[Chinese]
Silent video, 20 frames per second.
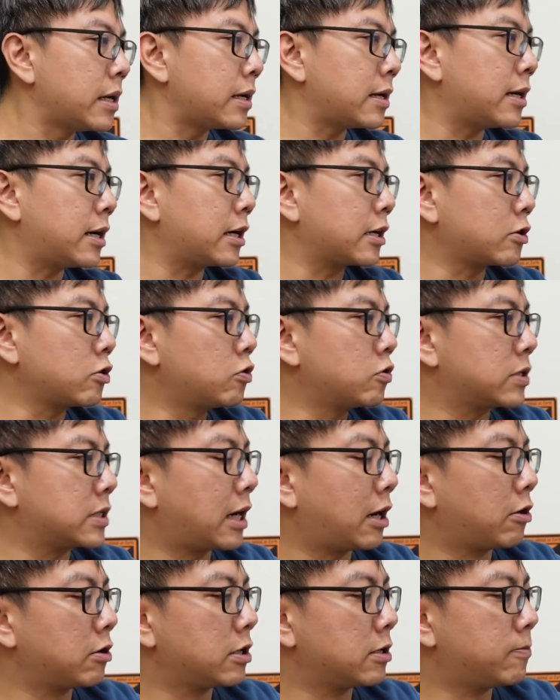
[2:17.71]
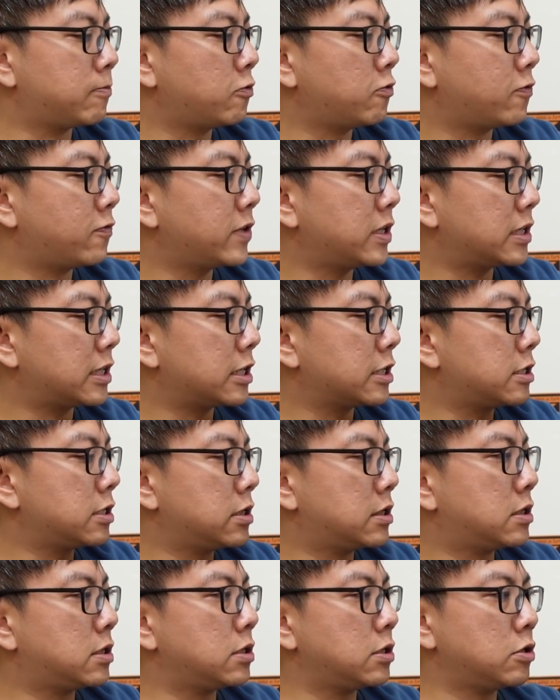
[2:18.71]
那豆槽的部分它是
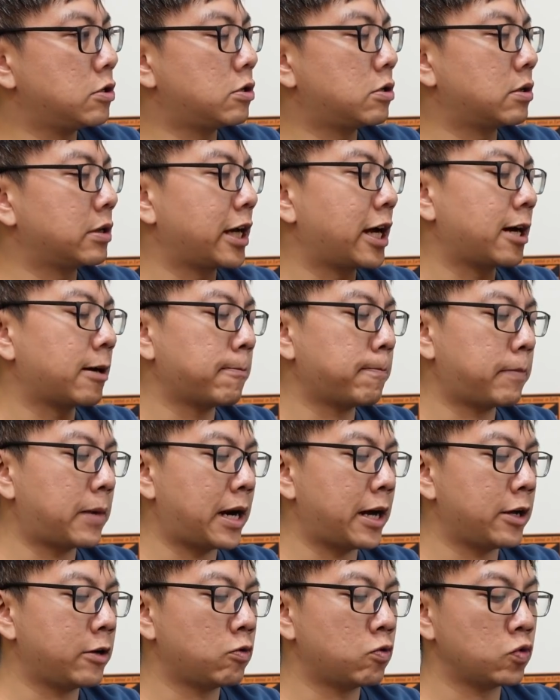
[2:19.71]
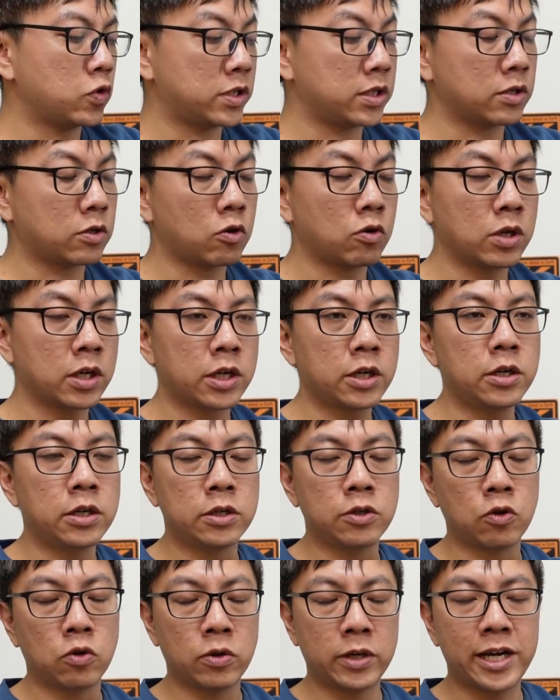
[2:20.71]
使用两百五十公克
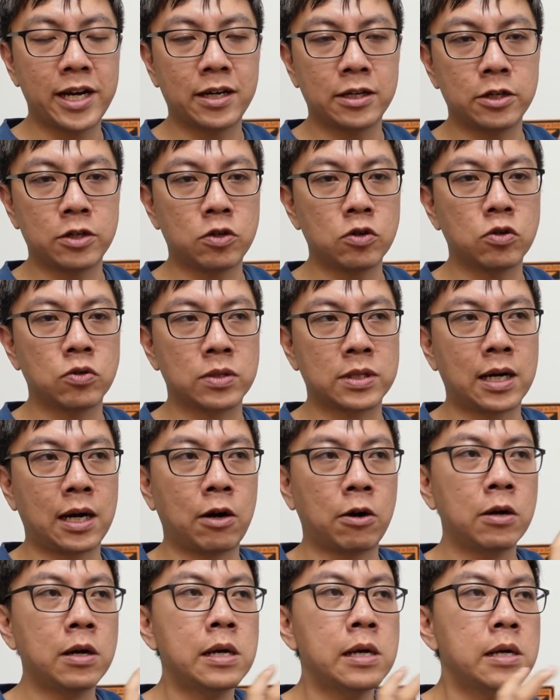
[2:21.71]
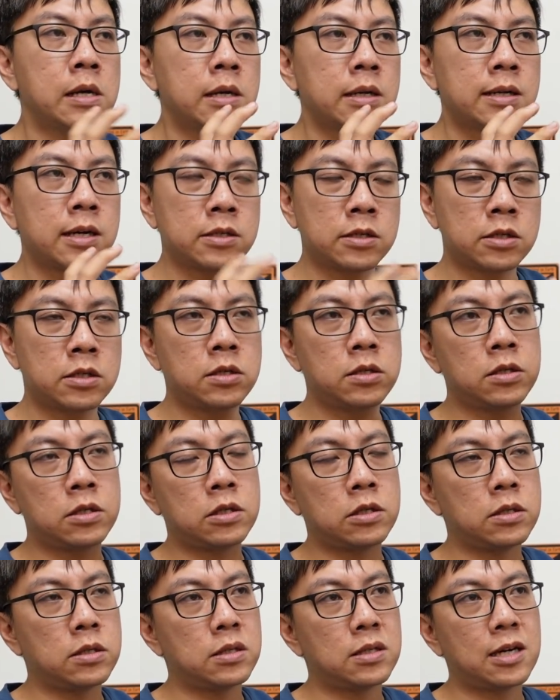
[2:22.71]
容量的豆槽，但是
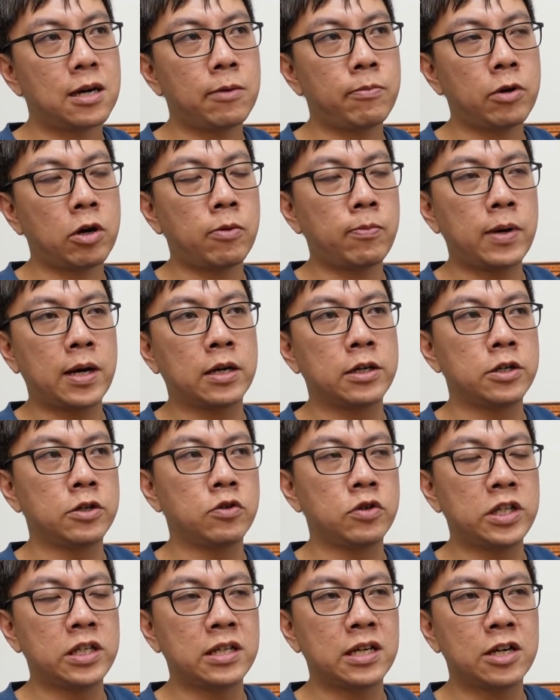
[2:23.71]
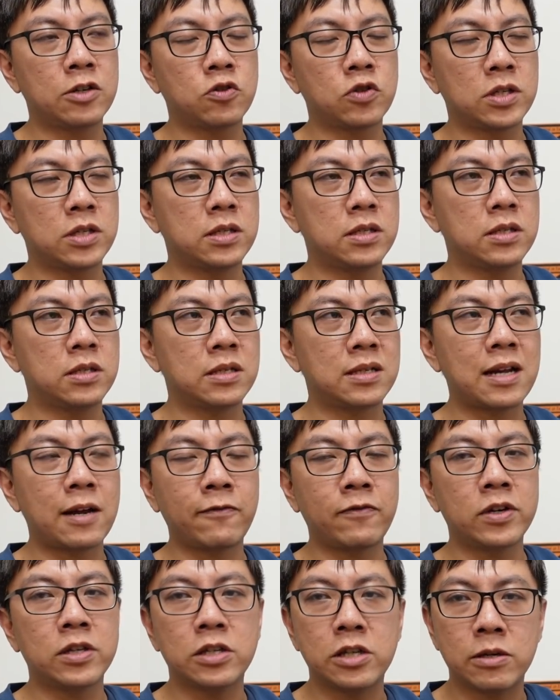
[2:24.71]
其实它标榜的应该算是
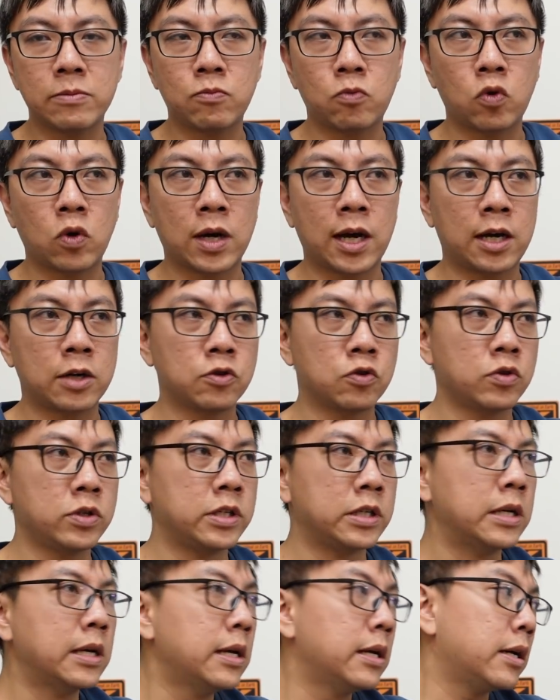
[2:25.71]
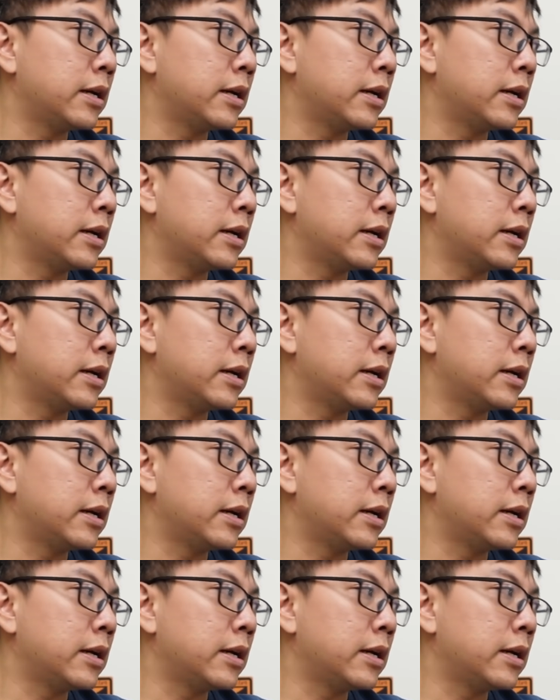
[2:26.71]
单份研磨啦，所以。